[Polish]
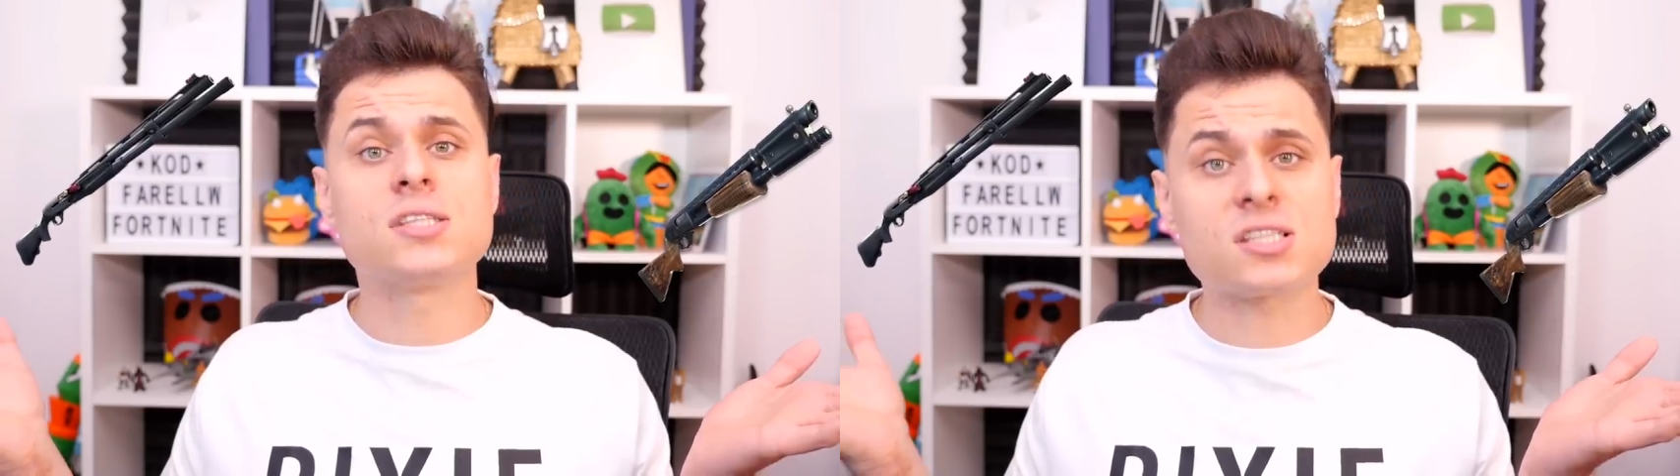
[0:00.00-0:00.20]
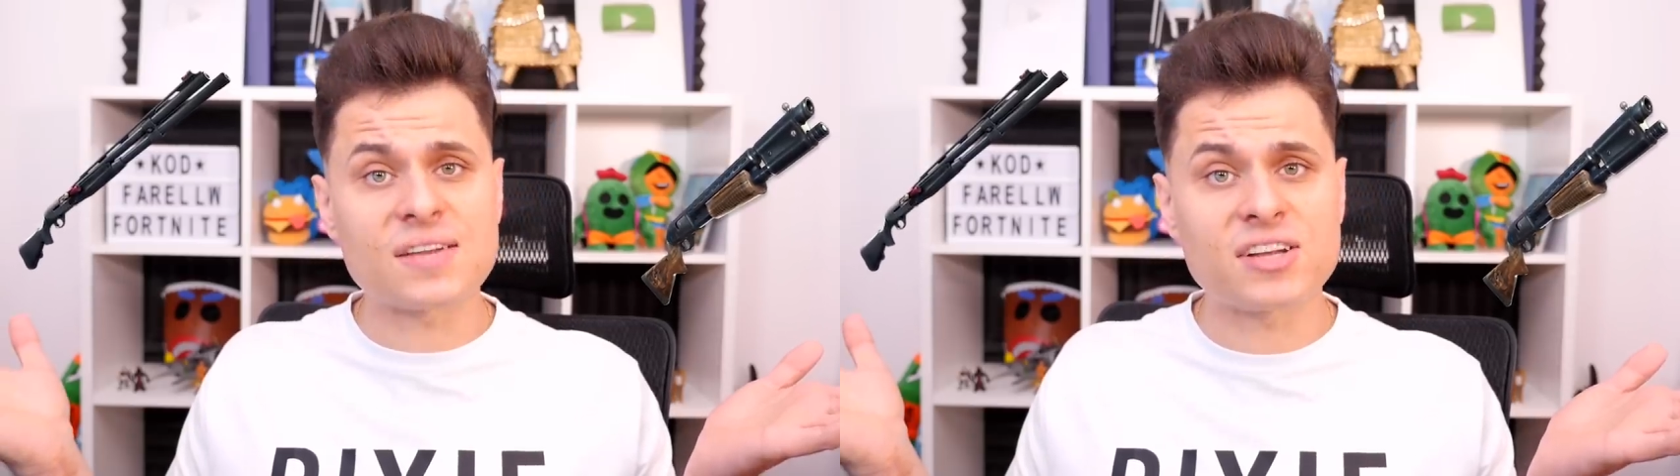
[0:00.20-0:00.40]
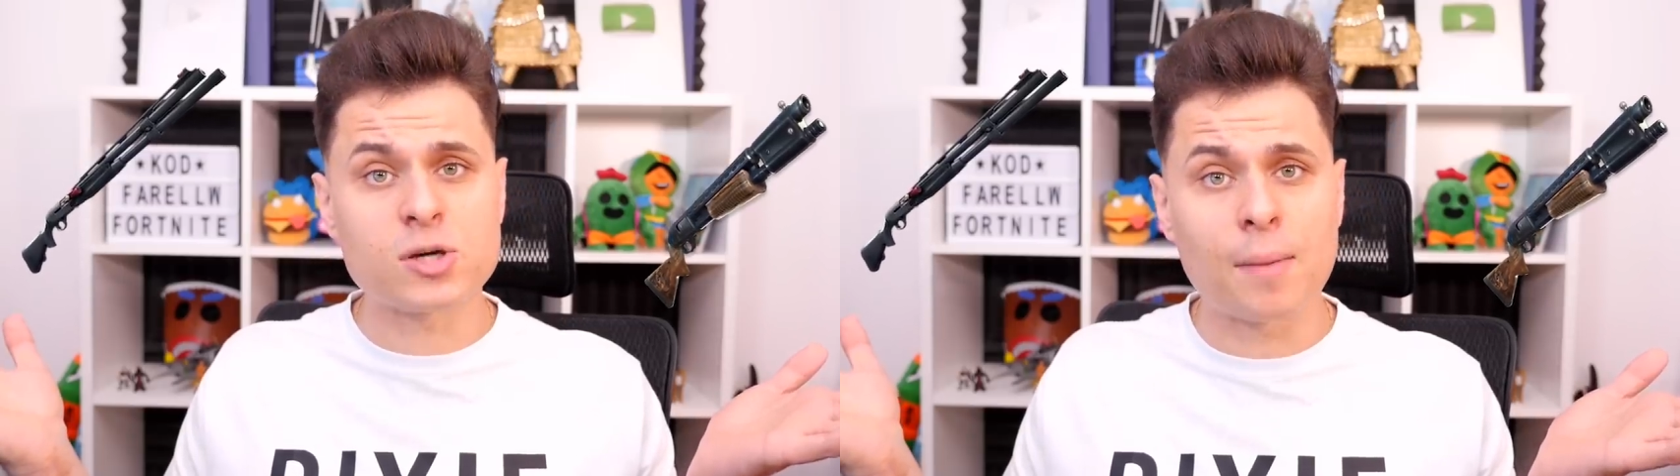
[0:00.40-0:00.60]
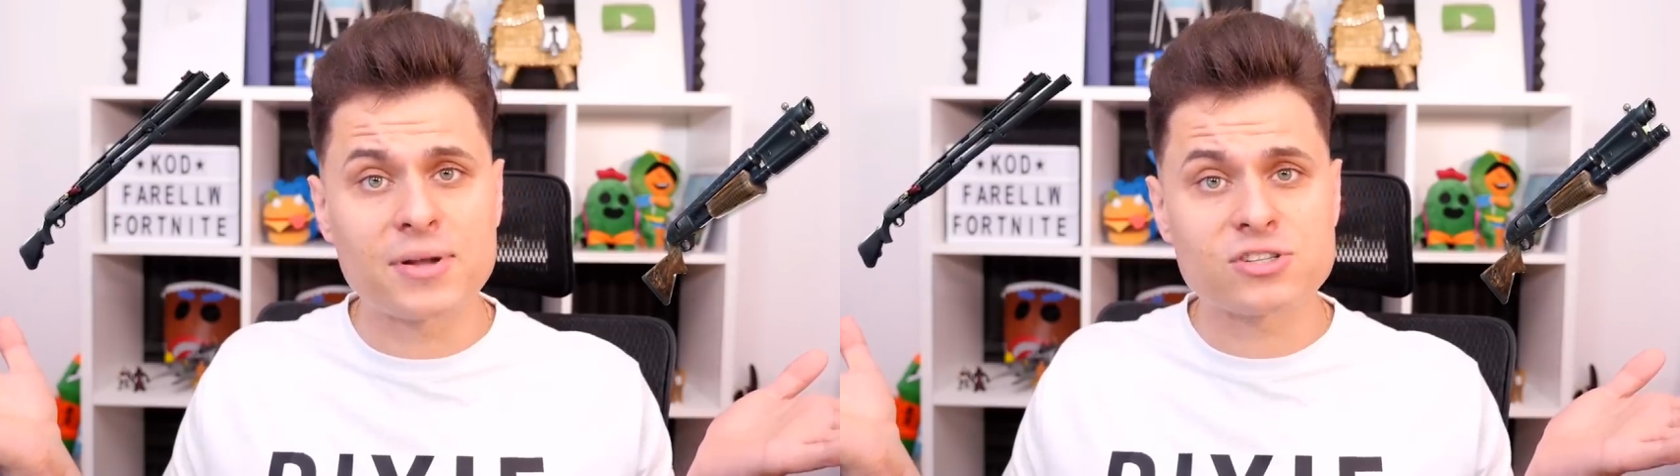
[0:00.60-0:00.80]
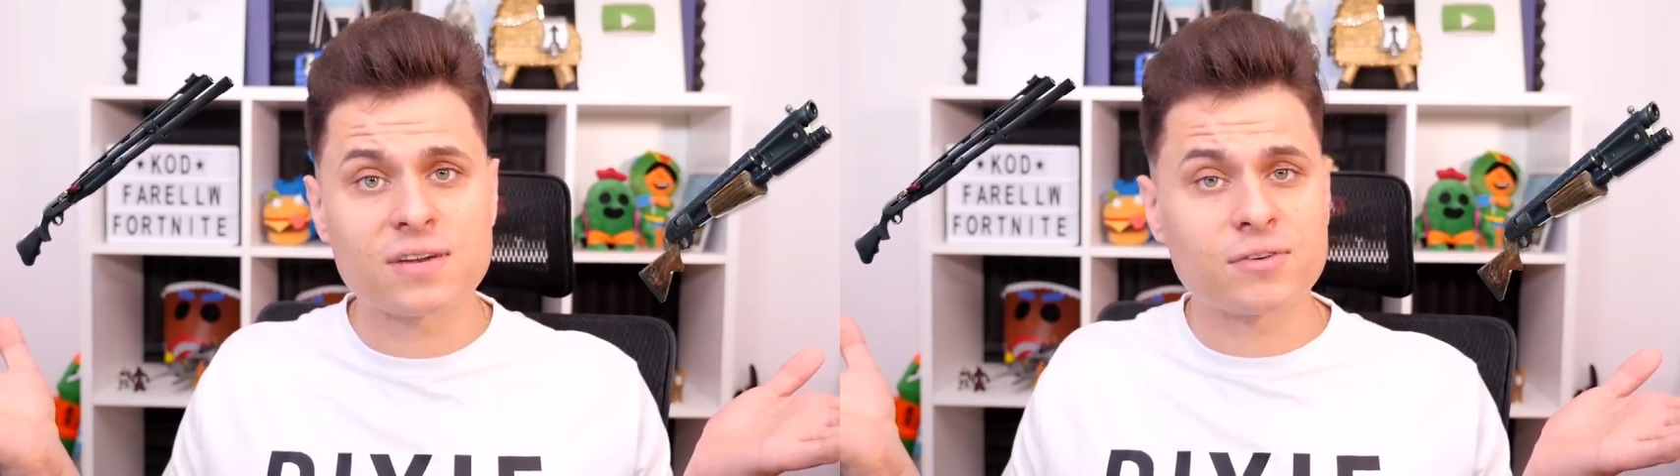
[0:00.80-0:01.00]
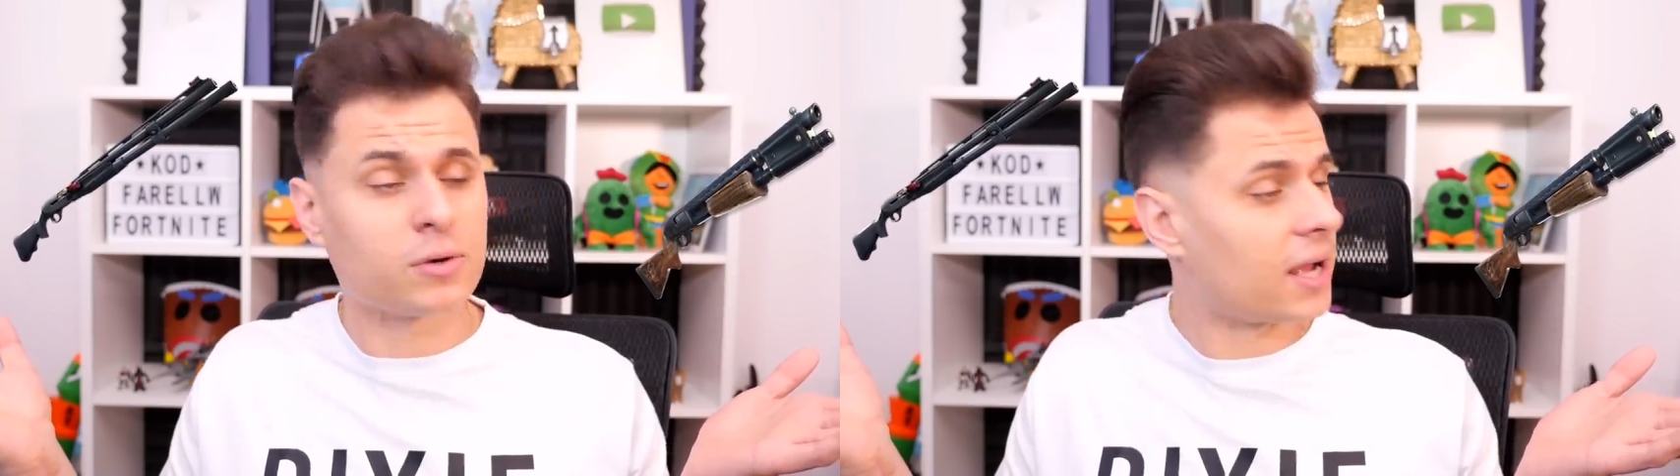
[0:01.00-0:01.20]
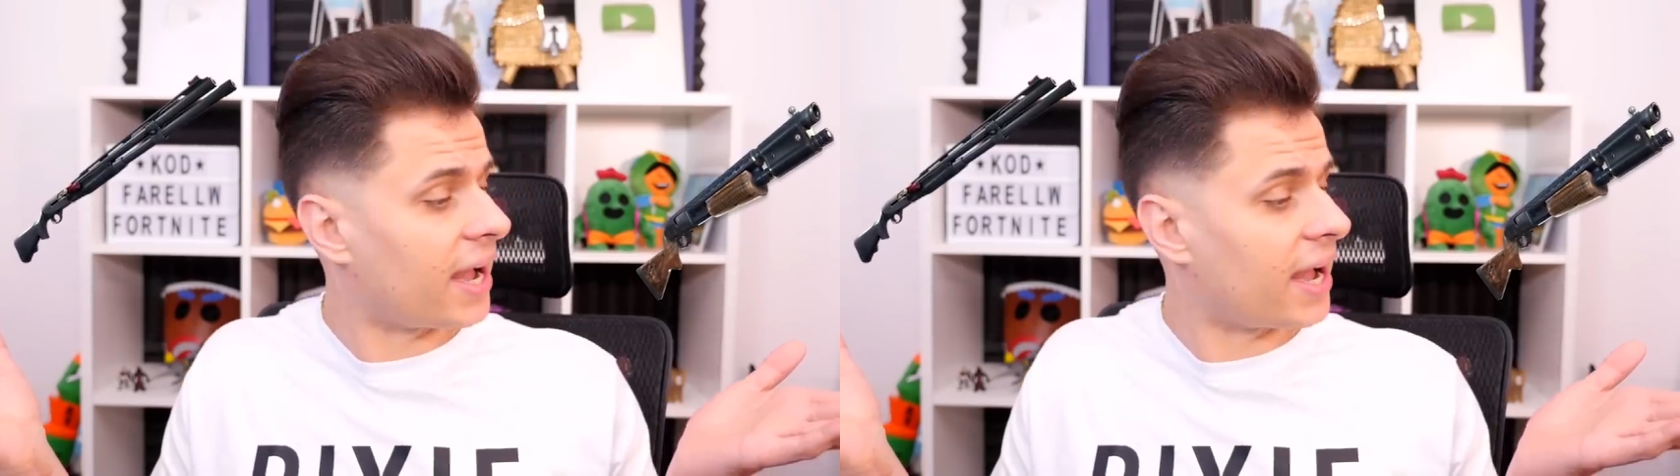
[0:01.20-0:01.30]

zostawiacie łapeczkę w górę.